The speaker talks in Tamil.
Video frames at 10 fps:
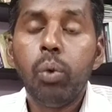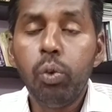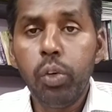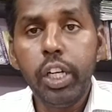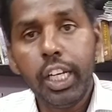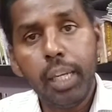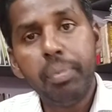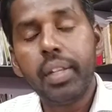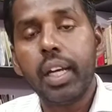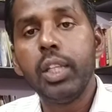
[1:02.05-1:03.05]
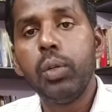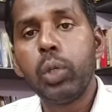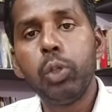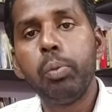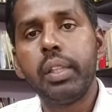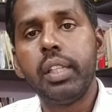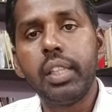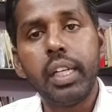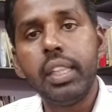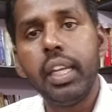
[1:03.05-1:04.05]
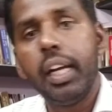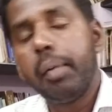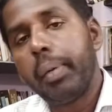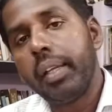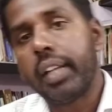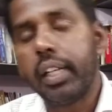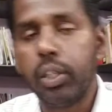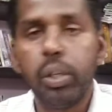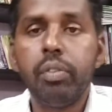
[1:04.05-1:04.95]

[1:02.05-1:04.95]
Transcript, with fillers: ஒவ்வொரு நிலம் சார்ந்த உணவு பற்றி தனித்தனியாக பேசலான்னு என்னுடைய